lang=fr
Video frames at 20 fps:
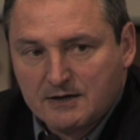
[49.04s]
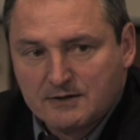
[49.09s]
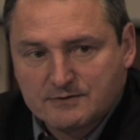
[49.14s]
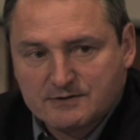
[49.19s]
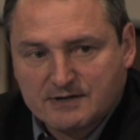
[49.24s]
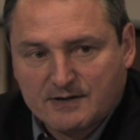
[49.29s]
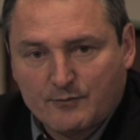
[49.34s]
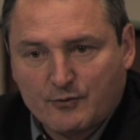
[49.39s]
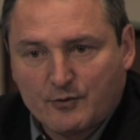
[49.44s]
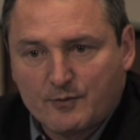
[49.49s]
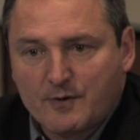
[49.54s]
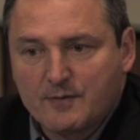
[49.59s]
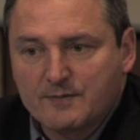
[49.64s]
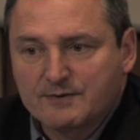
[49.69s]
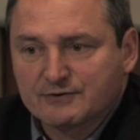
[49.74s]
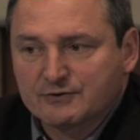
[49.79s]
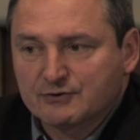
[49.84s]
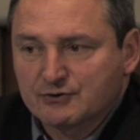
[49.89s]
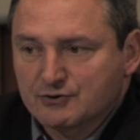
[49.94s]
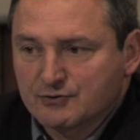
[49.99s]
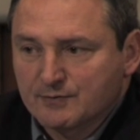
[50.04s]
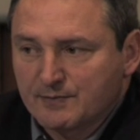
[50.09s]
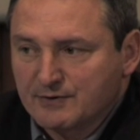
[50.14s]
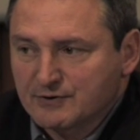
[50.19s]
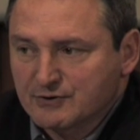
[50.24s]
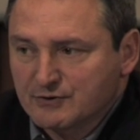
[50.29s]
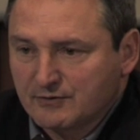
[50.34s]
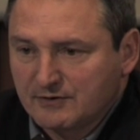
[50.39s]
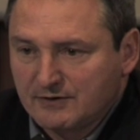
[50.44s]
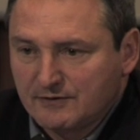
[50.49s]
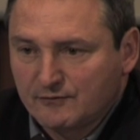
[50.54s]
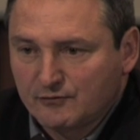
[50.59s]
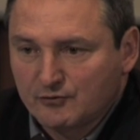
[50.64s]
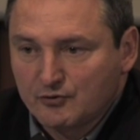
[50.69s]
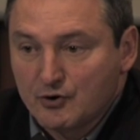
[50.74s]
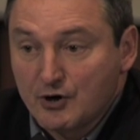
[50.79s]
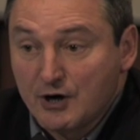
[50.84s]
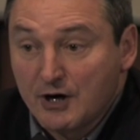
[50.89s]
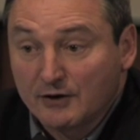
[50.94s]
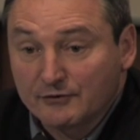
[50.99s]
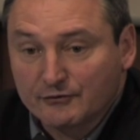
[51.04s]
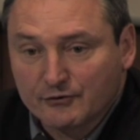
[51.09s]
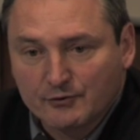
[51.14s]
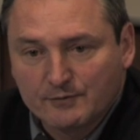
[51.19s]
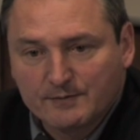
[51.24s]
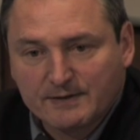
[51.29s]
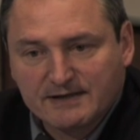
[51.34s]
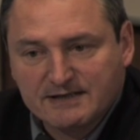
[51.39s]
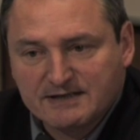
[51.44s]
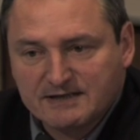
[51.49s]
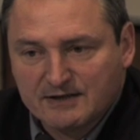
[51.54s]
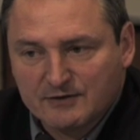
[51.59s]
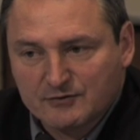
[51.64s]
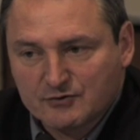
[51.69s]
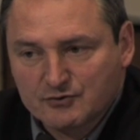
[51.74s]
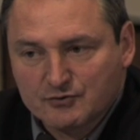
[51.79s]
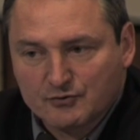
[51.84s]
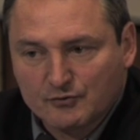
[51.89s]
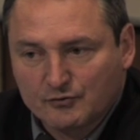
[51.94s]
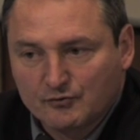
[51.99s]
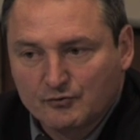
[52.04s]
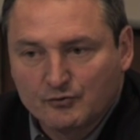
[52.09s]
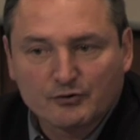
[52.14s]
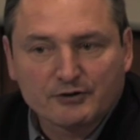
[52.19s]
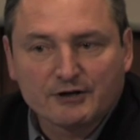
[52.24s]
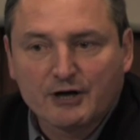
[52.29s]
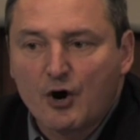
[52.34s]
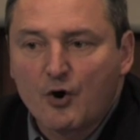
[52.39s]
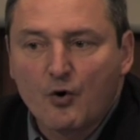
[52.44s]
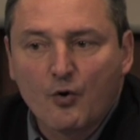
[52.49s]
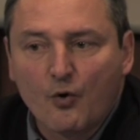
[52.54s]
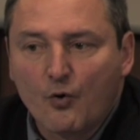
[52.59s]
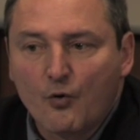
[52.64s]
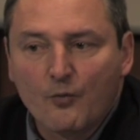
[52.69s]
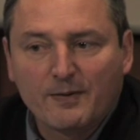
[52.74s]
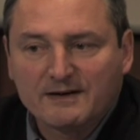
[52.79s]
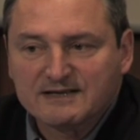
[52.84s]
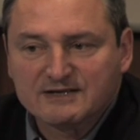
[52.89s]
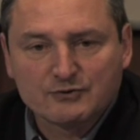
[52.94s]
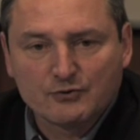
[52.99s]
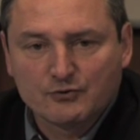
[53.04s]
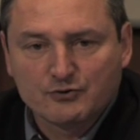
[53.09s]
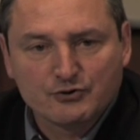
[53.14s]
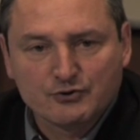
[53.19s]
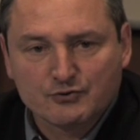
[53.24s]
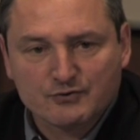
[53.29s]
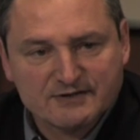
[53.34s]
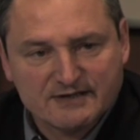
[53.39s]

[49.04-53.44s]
simplement parce que je pense qu'au niveau de l'entreprise qui restructure, il n'y a en gros pas de solution